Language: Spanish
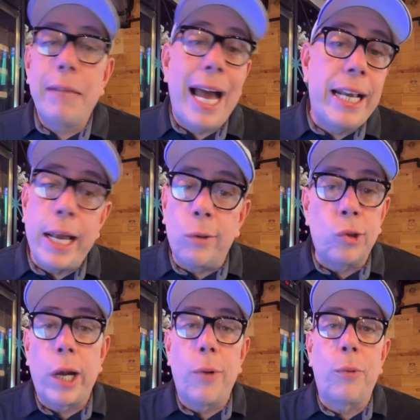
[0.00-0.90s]
hay que
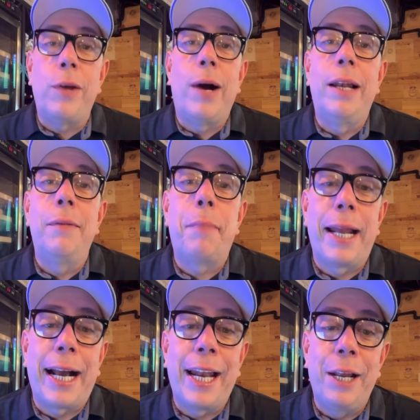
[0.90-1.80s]
encontrar un rival
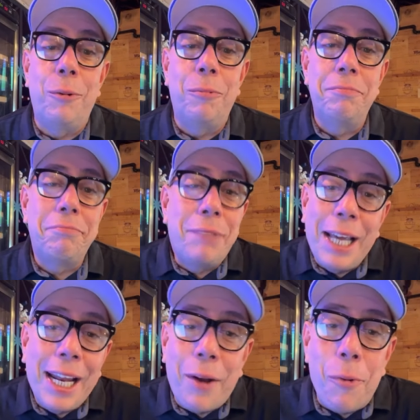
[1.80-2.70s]
para Canelo.
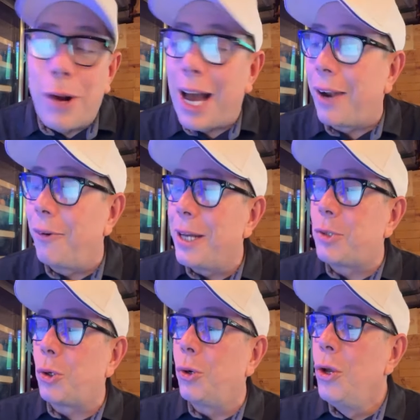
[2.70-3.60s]
Tiene que buscarlo.
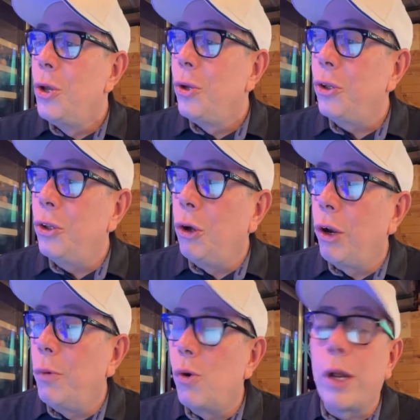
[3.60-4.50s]
Eso no
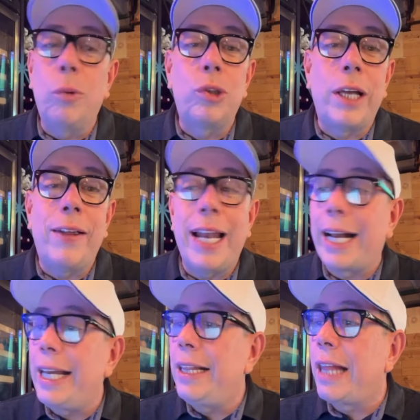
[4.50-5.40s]
le busquen ustedes
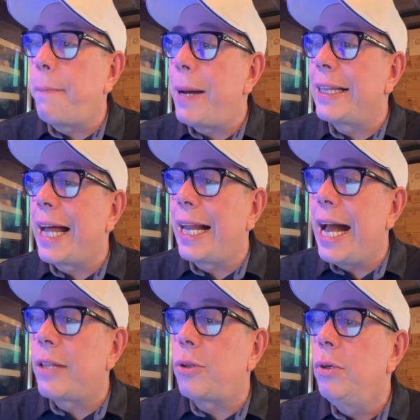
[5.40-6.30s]
la quinta pata al
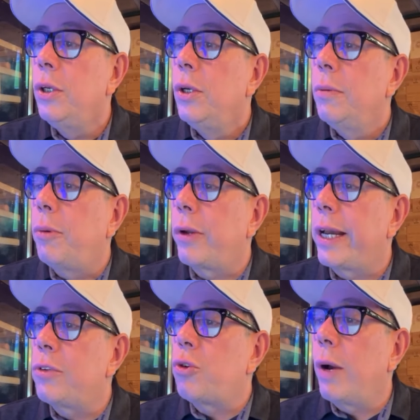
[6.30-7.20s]
gato,
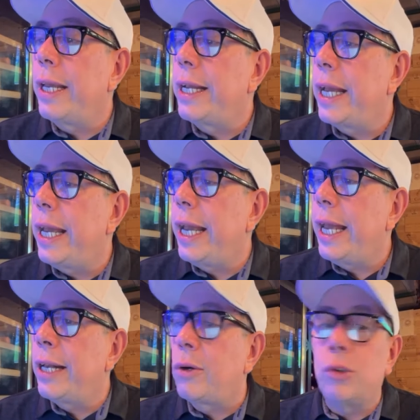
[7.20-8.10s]
porque eso hay que
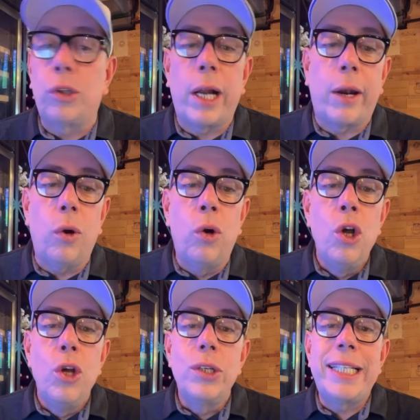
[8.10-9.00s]
encontrarlo
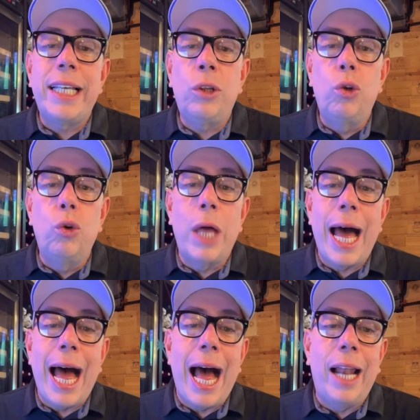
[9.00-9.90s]
sin
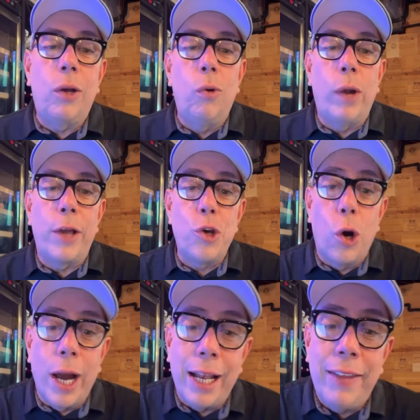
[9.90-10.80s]
duda alguna.
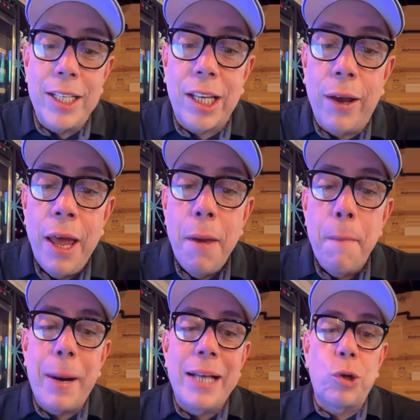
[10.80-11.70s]
Joel dice,
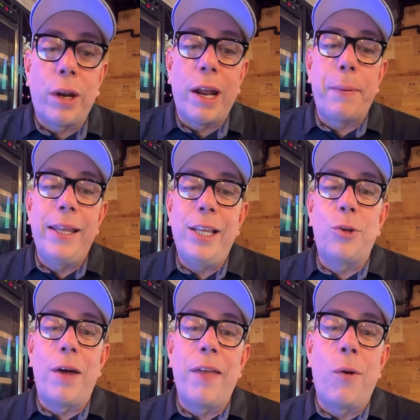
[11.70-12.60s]
paso
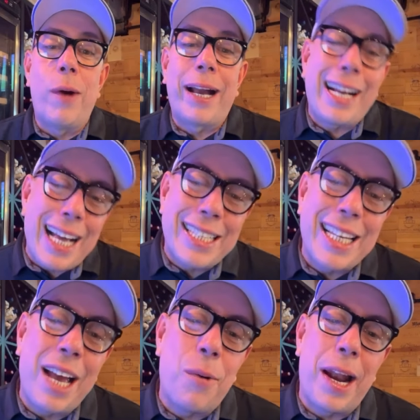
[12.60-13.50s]
rapidito, anda en Guanabo. ¿Qué
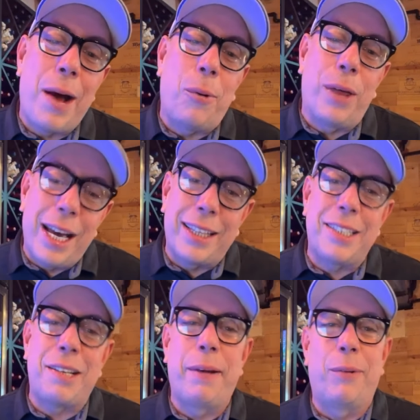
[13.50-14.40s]
haces en Guanabo? Déjate
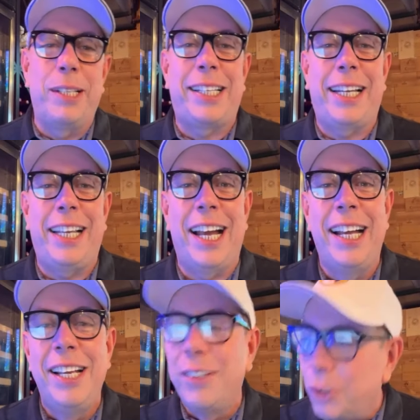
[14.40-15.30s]
sin vergüencería.
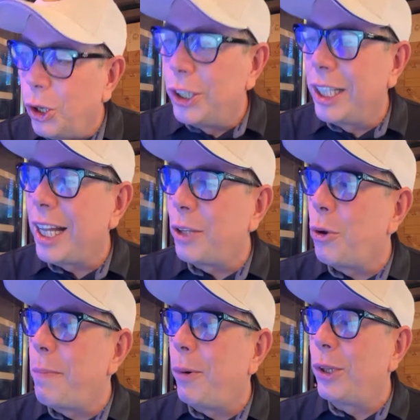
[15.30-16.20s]
¿Dónde estás
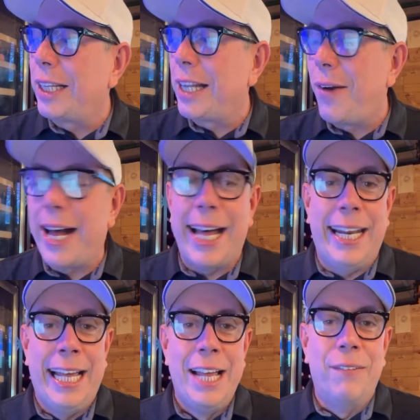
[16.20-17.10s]
tú y ponte a
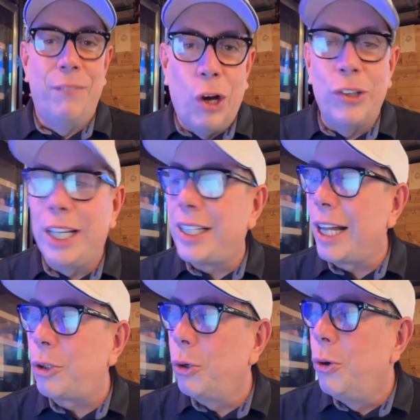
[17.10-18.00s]
trabajar? ¿Dónde
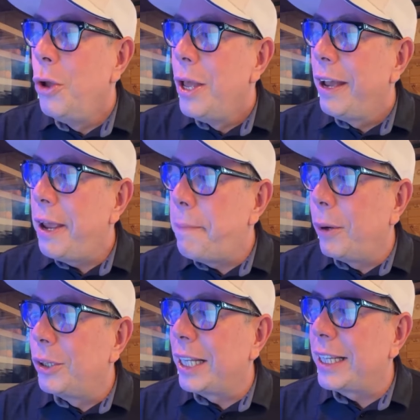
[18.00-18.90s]
estás tú y
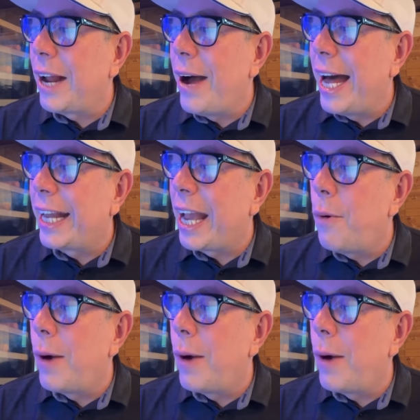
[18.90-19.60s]
ponte a trabajar? ¿Qué